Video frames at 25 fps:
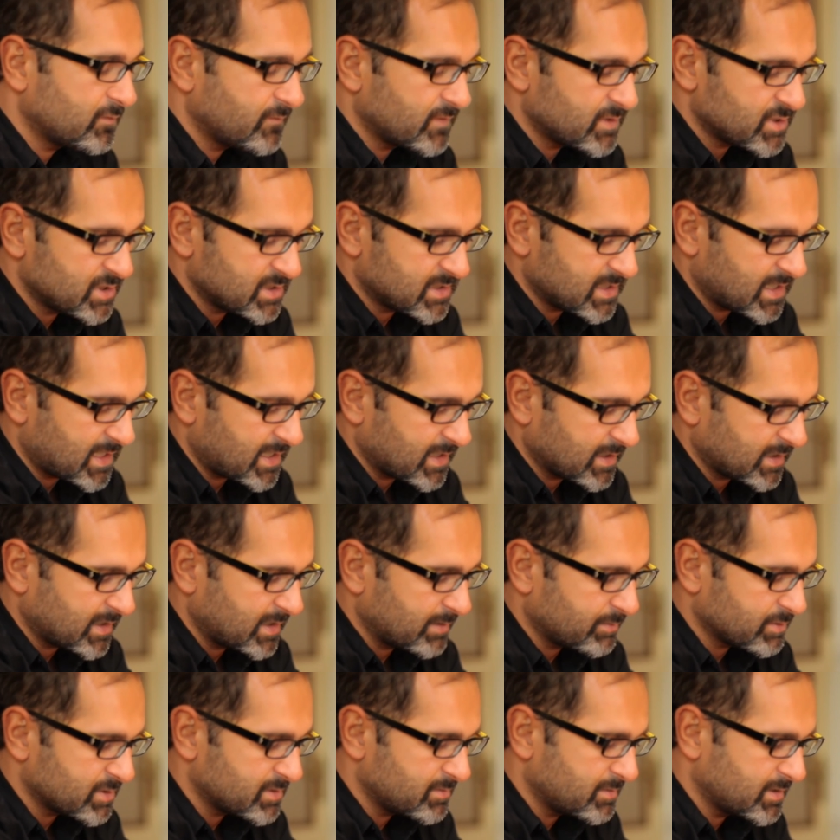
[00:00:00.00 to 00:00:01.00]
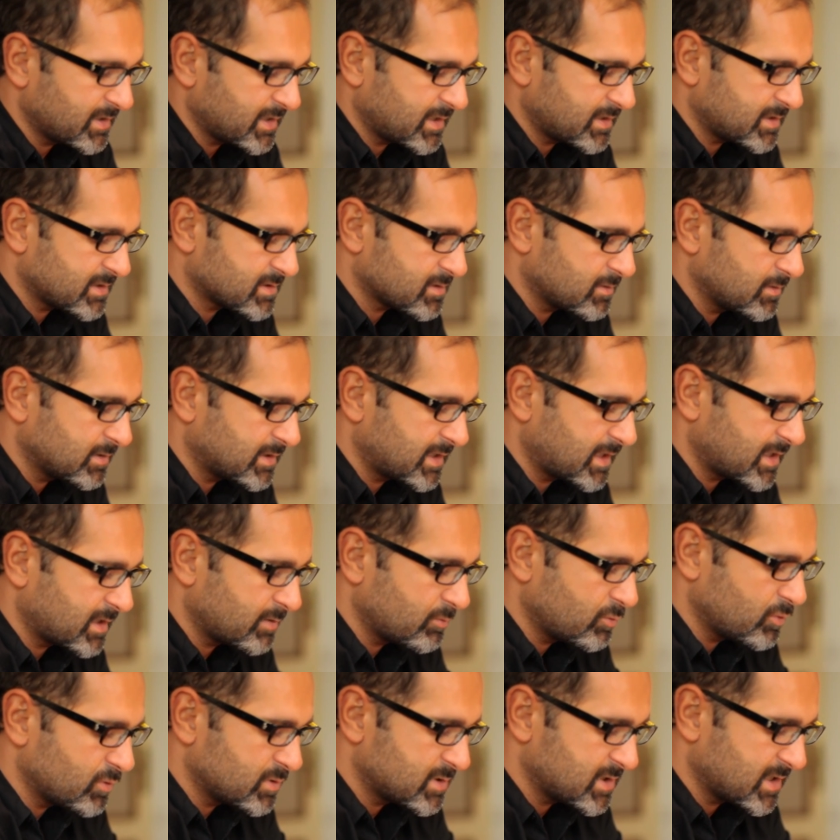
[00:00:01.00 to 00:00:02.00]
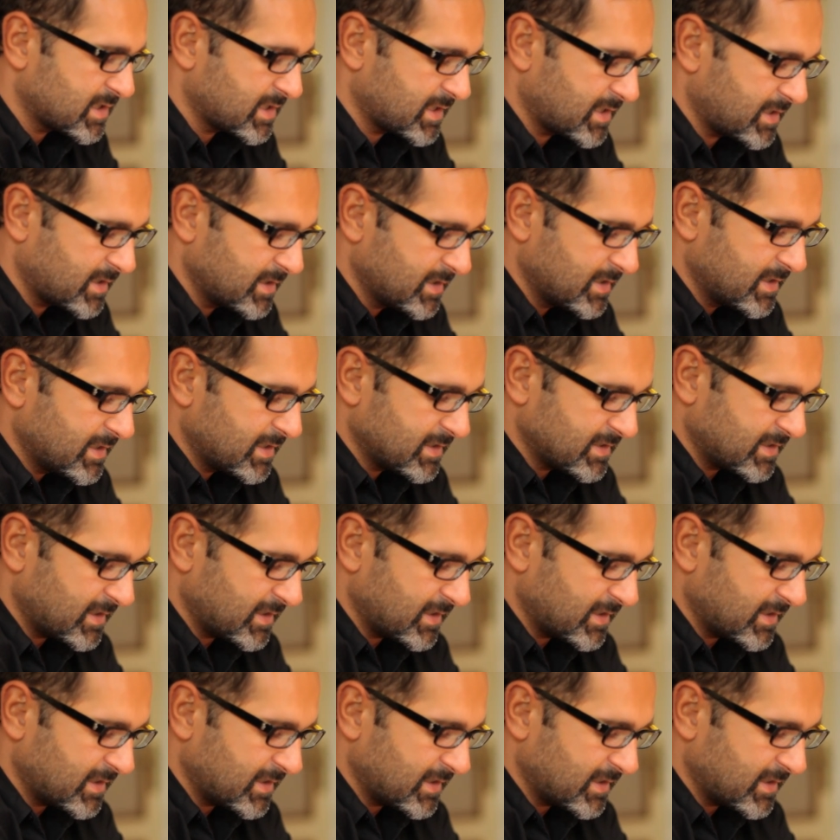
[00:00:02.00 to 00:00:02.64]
dove ci sarà anche la possibilità di ascoltare musica